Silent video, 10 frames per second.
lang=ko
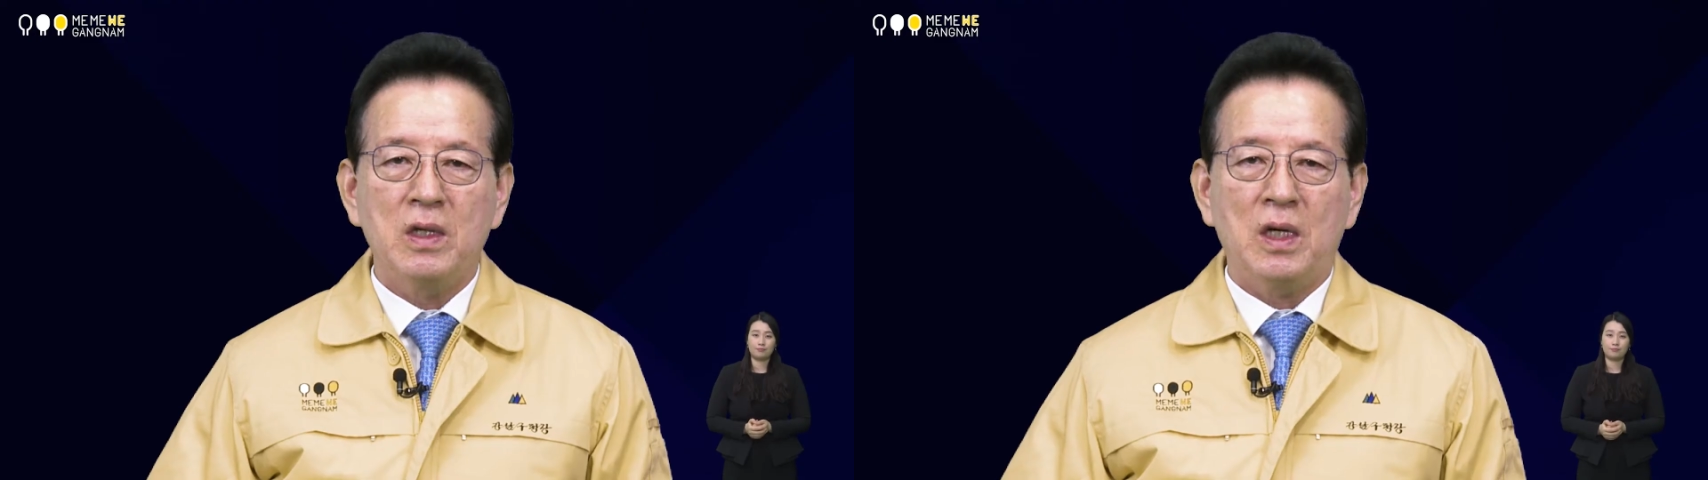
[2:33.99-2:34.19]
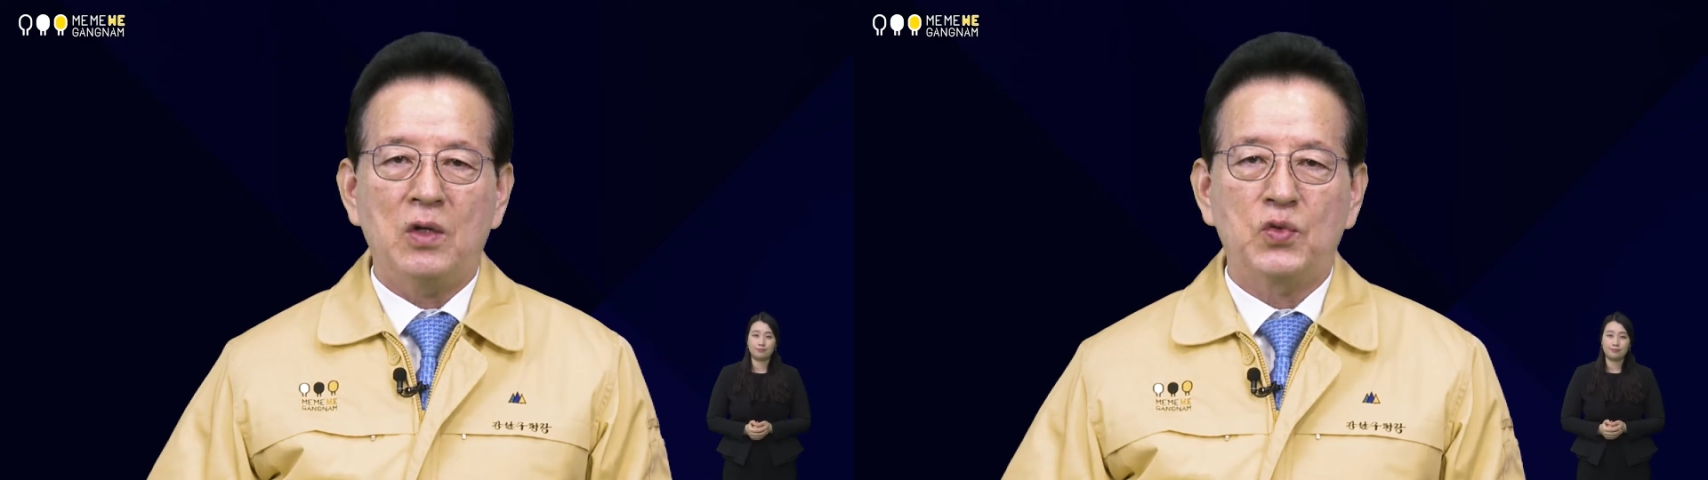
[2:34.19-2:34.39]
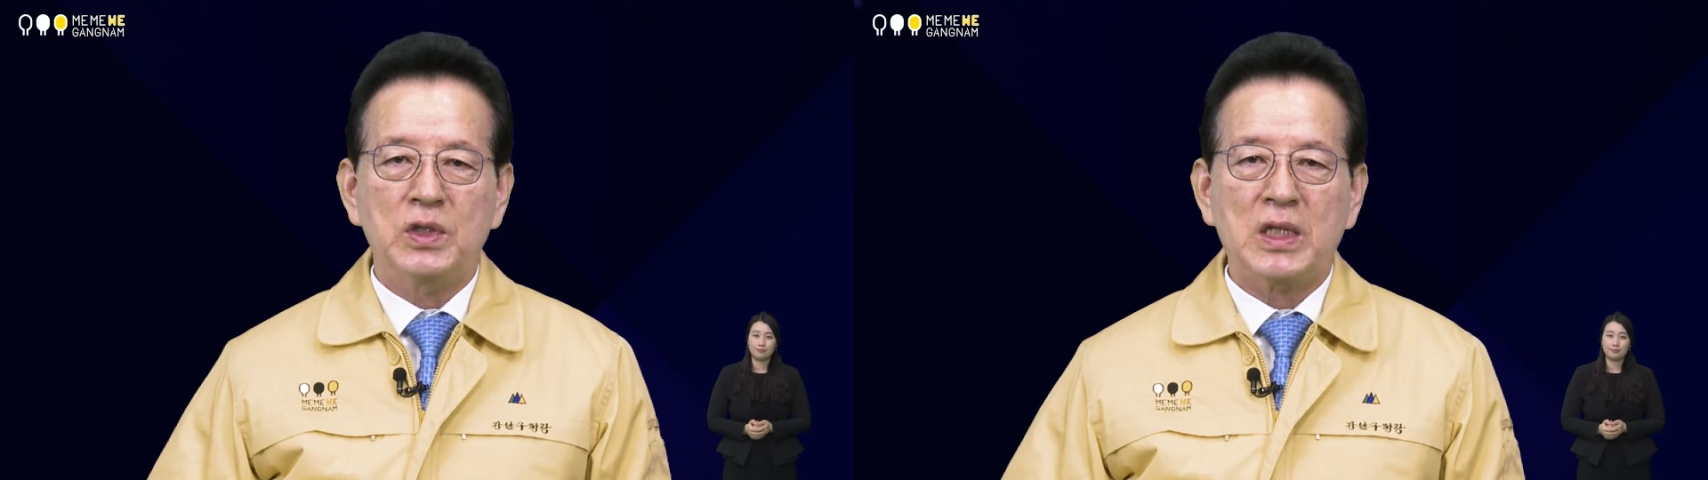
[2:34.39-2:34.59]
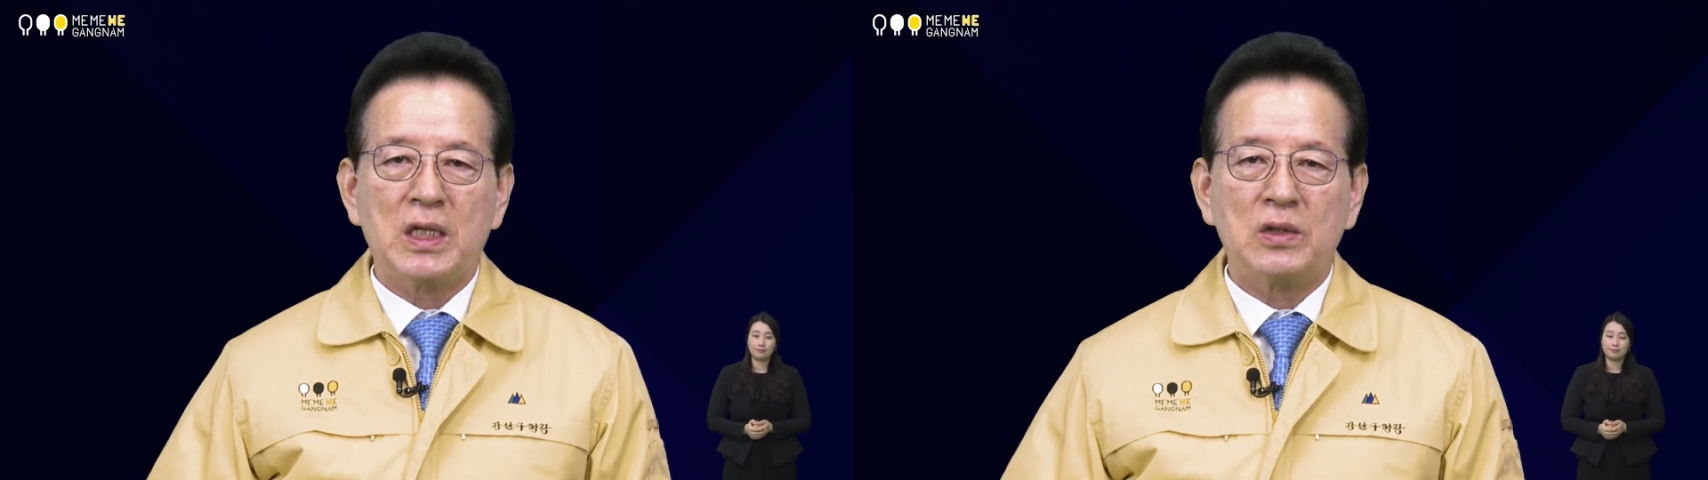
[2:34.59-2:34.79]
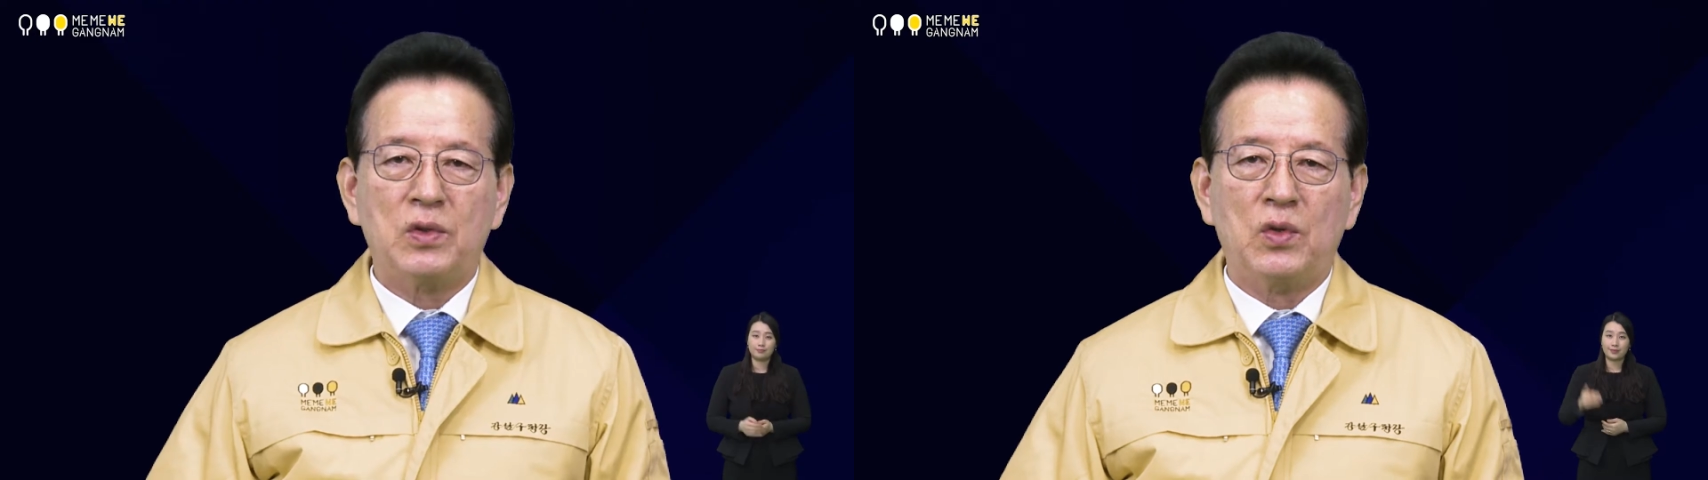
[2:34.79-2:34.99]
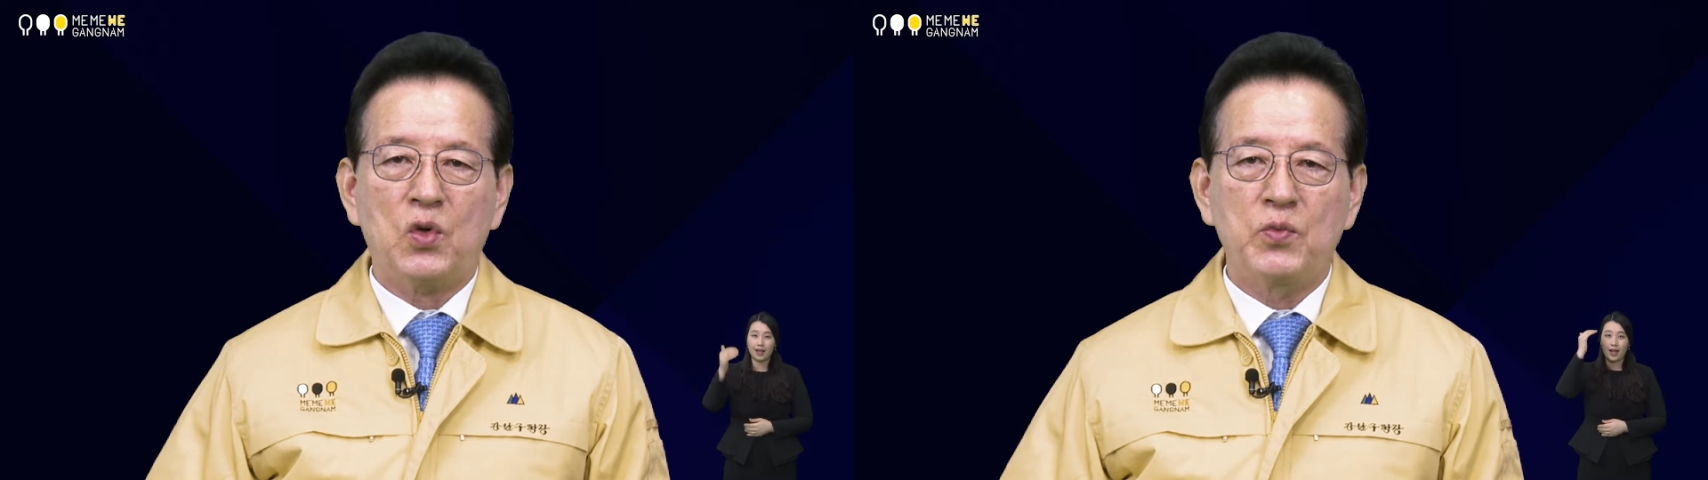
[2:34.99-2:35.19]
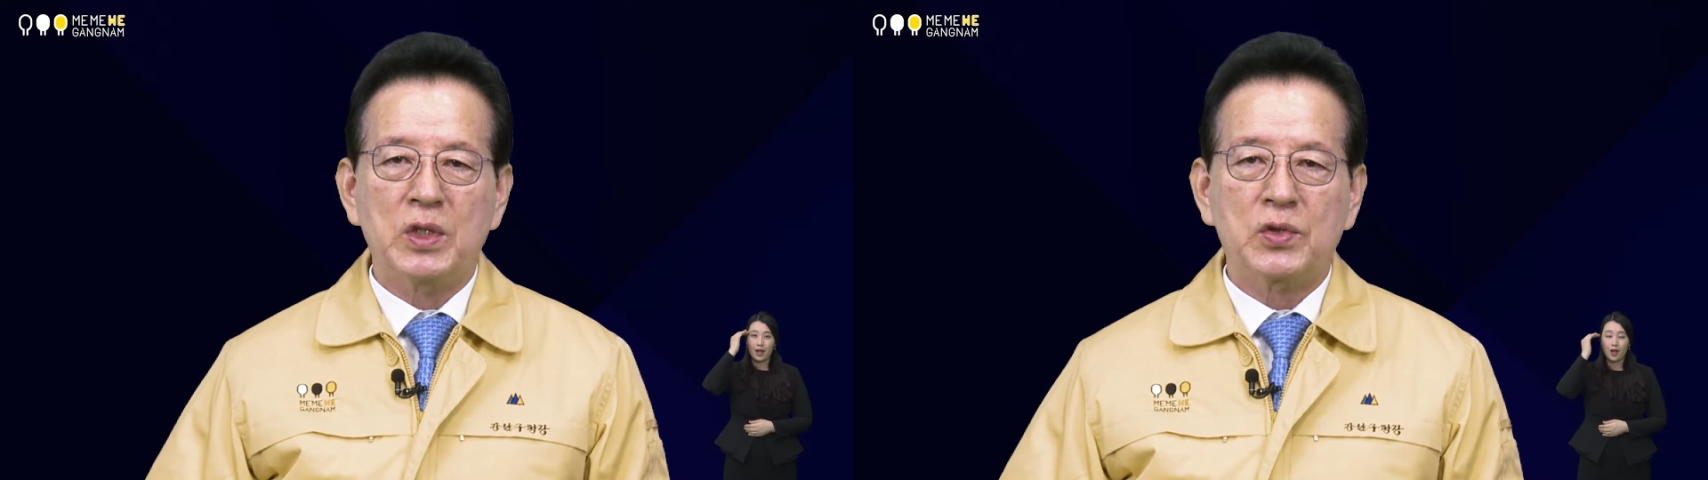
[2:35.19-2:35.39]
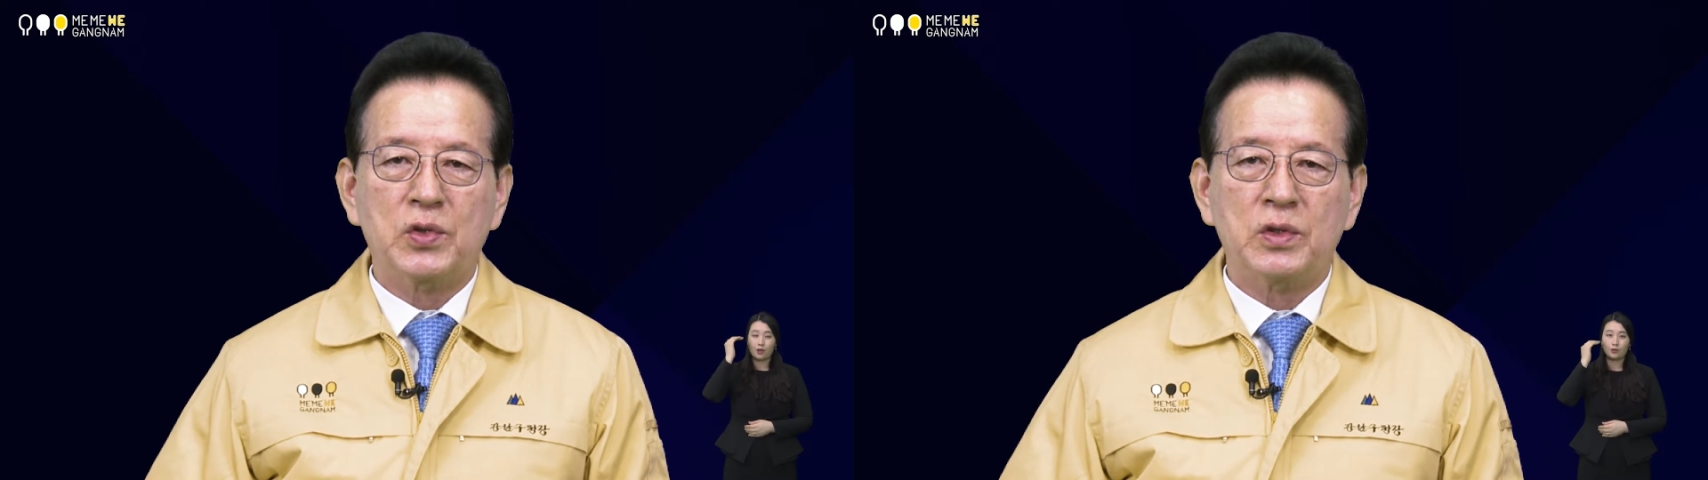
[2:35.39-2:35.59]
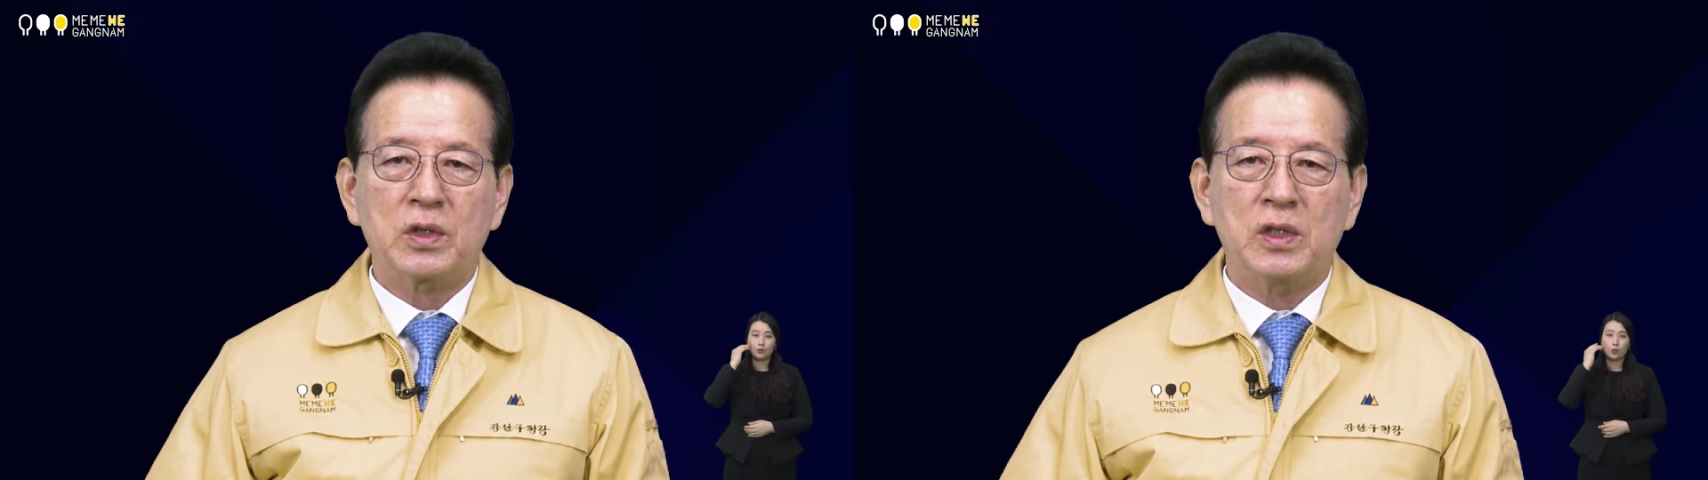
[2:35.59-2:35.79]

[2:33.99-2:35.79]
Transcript: 아, 우리나라도 오미크론